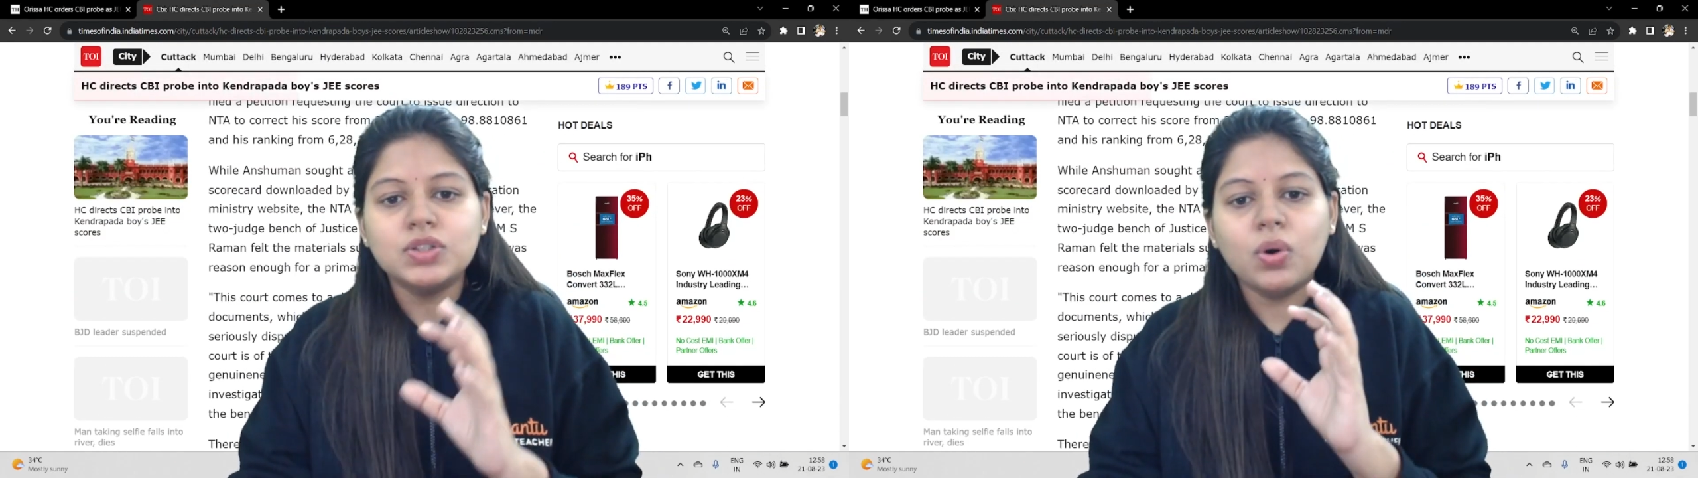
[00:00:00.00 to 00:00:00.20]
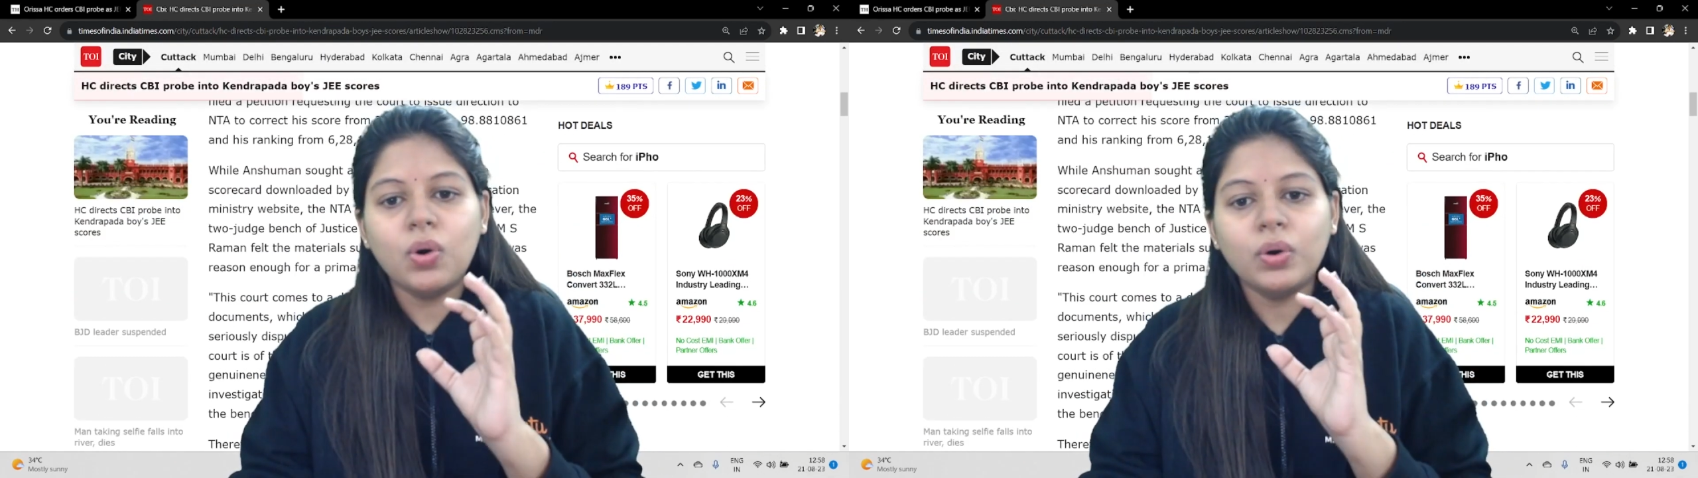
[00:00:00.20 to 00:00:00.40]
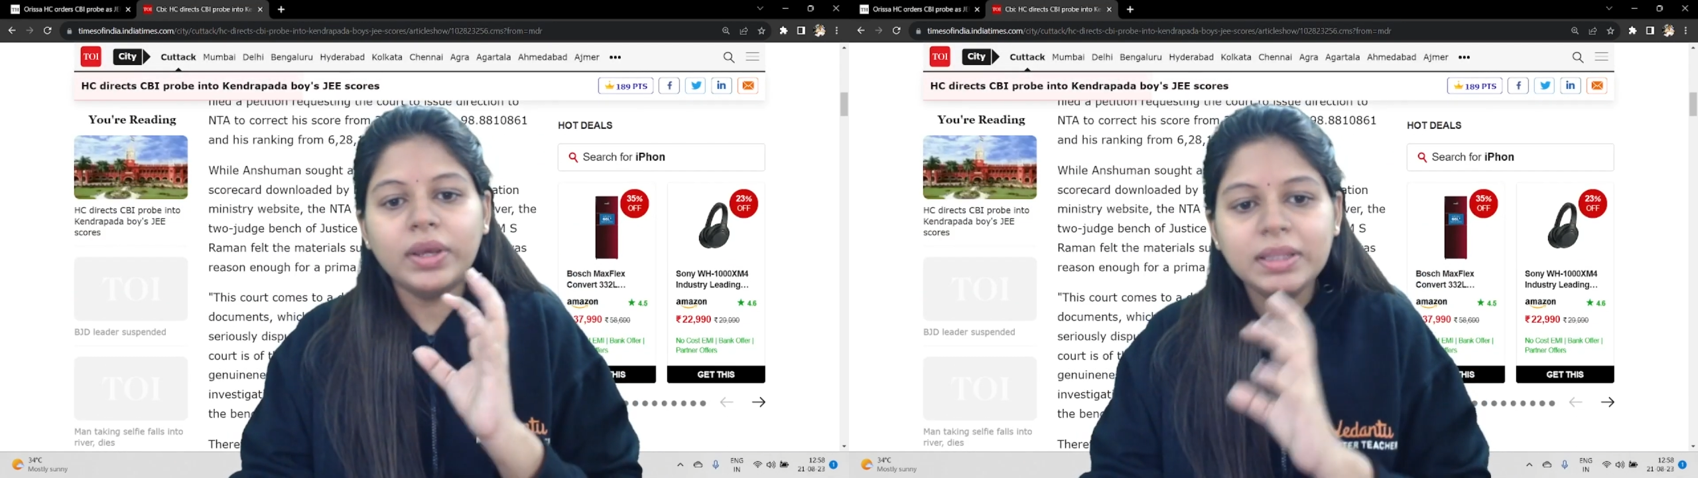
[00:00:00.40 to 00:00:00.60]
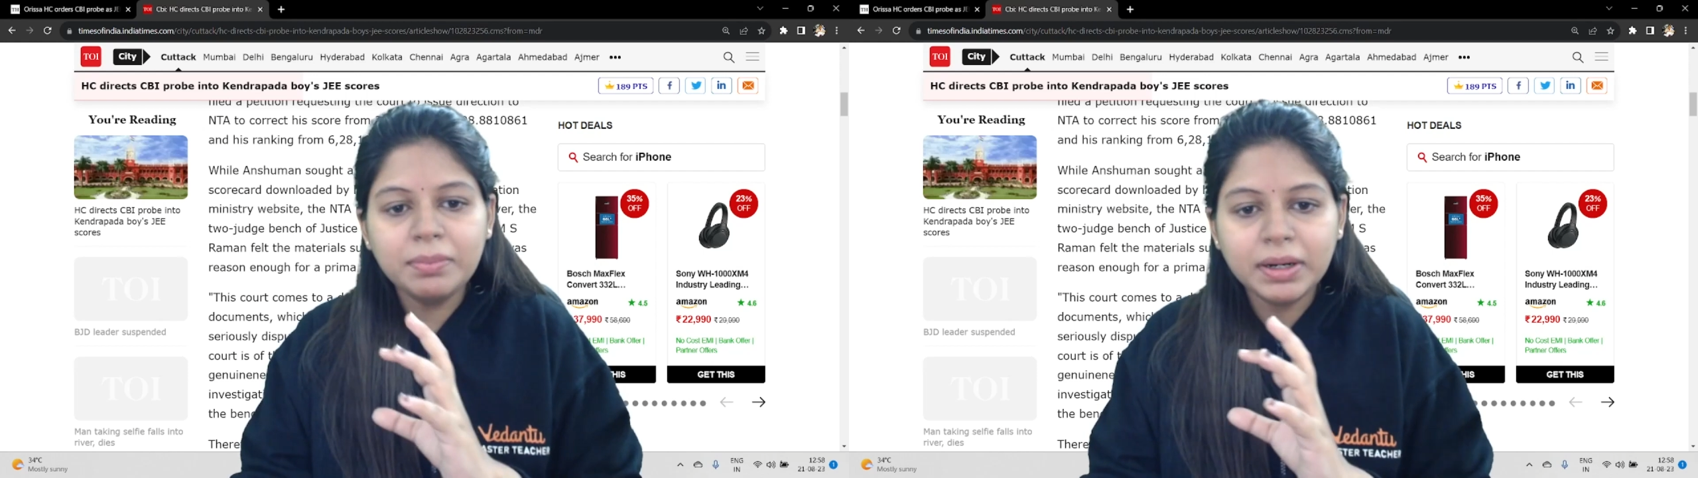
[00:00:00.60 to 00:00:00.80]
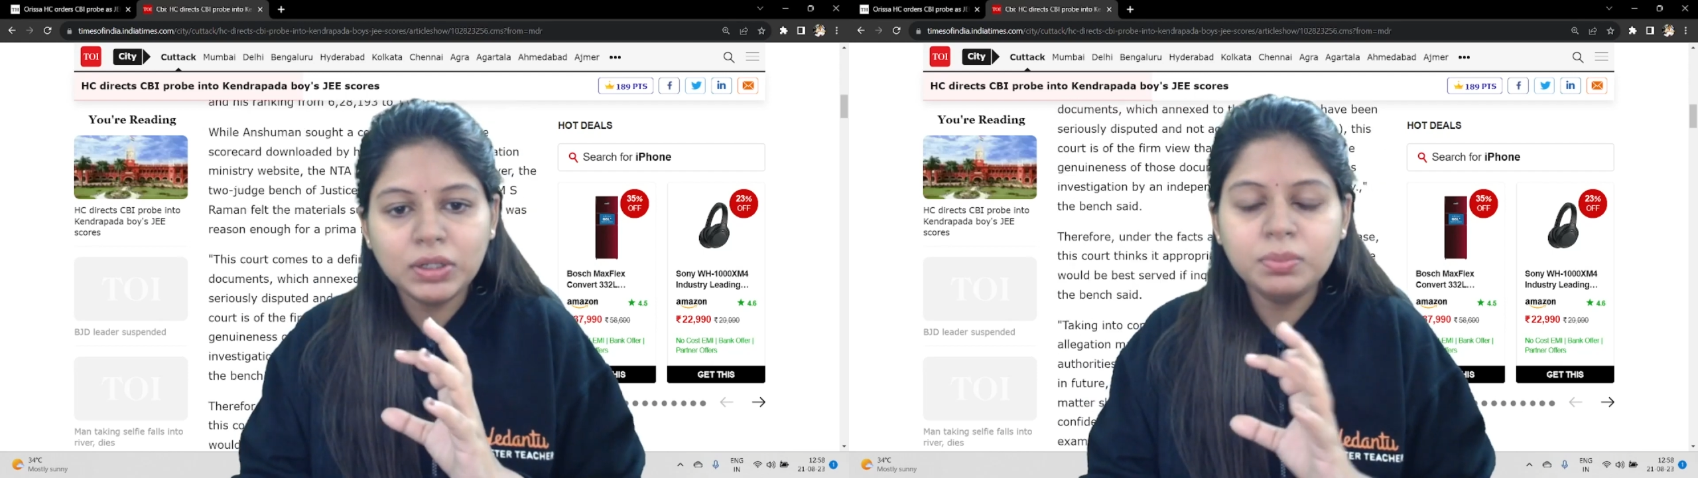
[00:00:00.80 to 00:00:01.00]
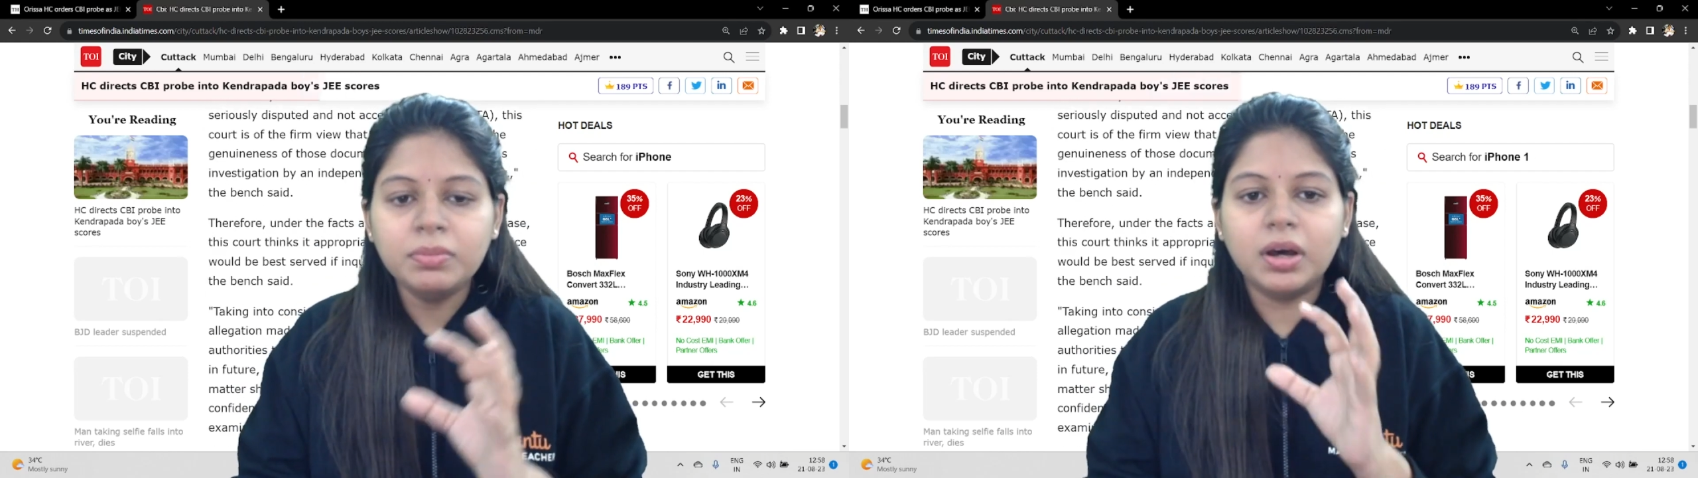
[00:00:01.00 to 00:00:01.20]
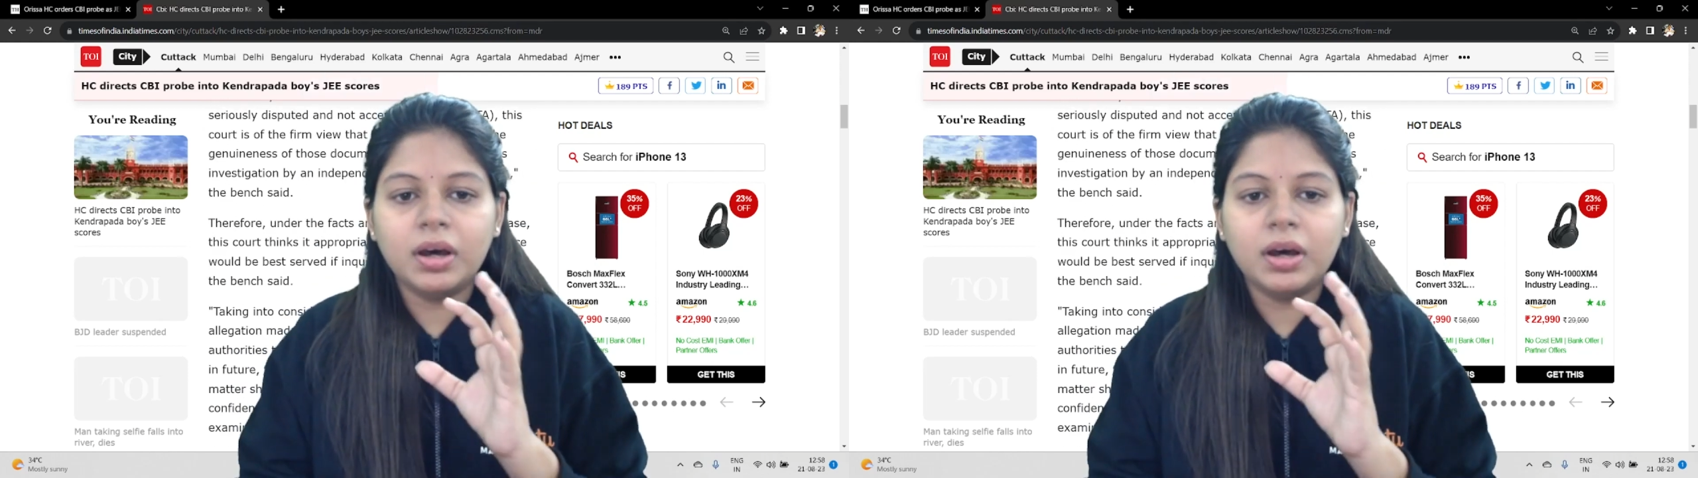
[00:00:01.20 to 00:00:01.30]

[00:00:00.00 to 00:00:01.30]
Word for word: ஸோ இது மட்டும்